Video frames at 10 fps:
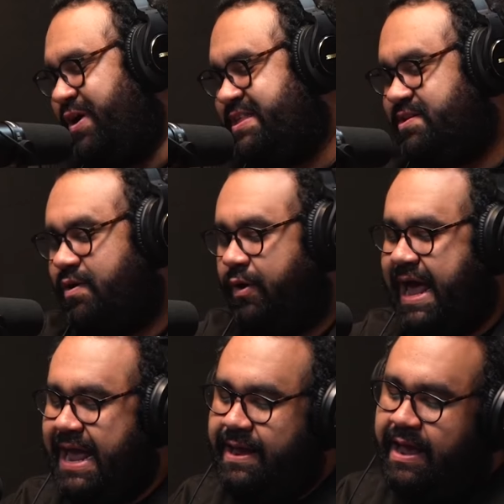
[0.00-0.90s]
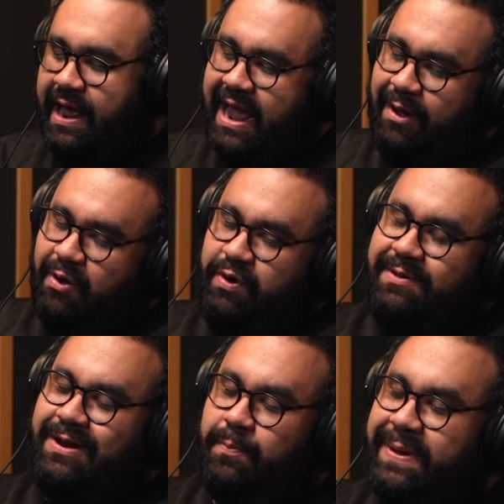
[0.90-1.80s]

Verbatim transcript: Oye, Chino, ahora, eh, a, un nivel